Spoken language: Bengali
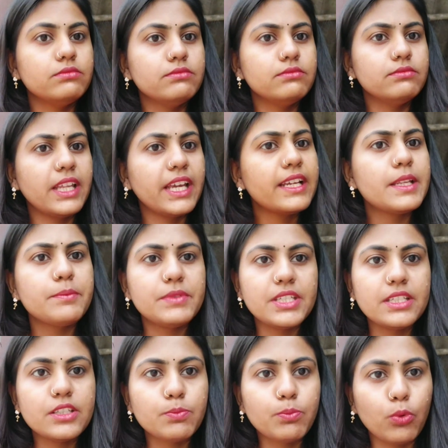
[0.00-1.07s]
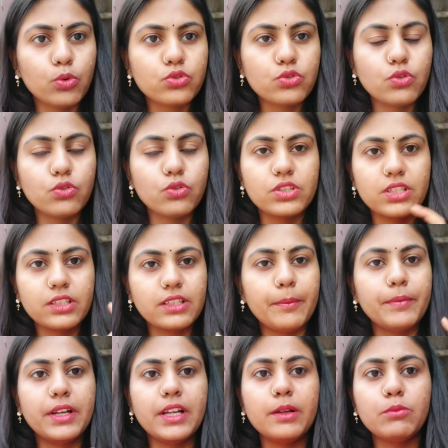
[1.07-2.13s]
নেগেটিভ জিনিস পোস্ট করছি
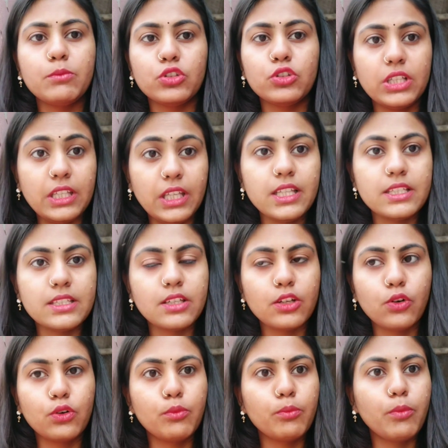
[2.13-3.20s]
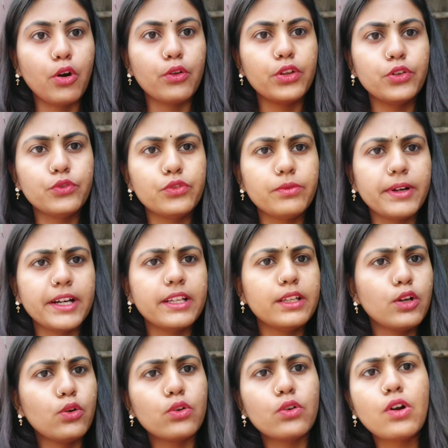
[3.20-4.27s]
থামনেলের মধ্যে দিয়ে দিচ্ছি কোনো বড় ইউটিউবারকে
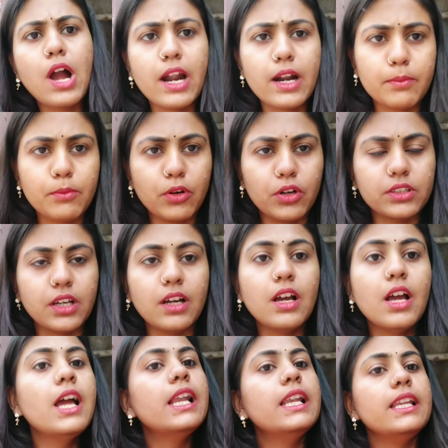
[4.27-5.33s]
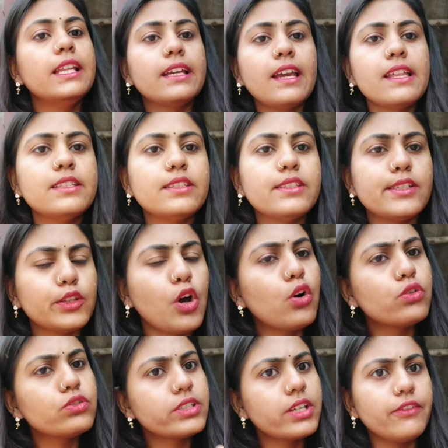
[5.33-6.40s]
নিয়ে কোনো খারাপ কথা লিখে দিচ্ছি
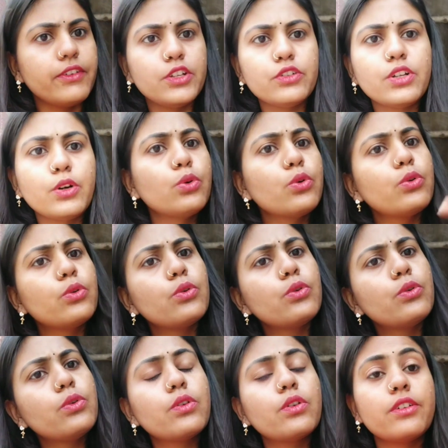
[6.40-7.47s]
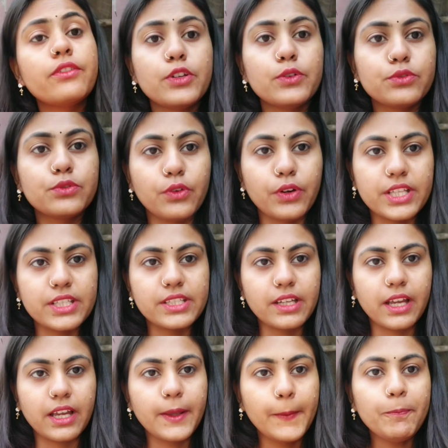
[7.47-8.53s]
তখন সেই ভিডিওটা হুড়ু হুড়ু করে ভিউজ হয়ে
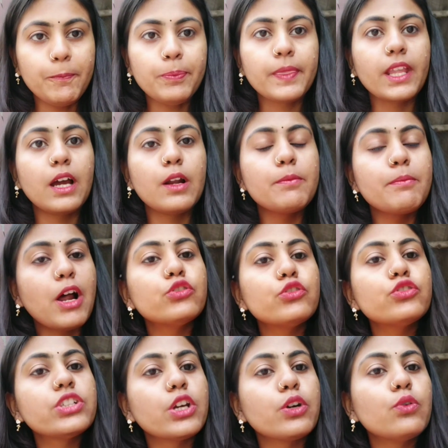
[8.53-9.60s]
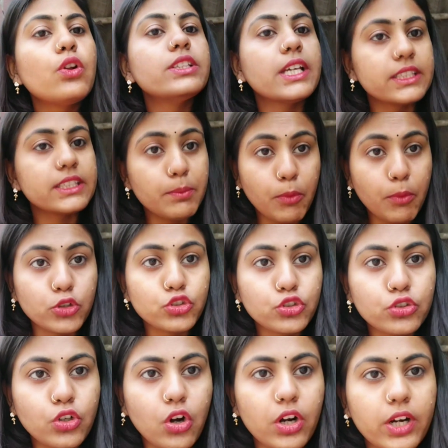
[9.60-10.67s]
যায় কারণ মানুষ সেগুলোই দেখতে
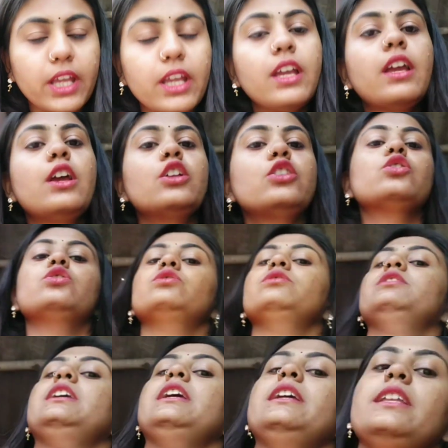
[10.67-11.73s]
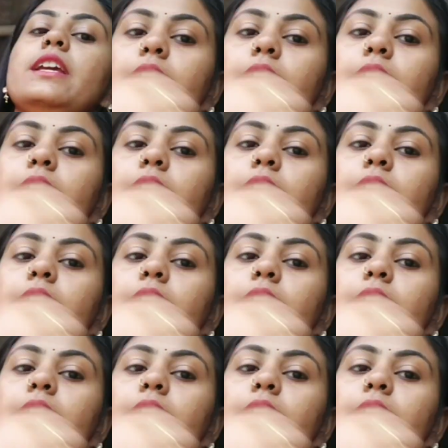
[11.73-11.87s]
পছন্দ করে তো সেই নিয়ে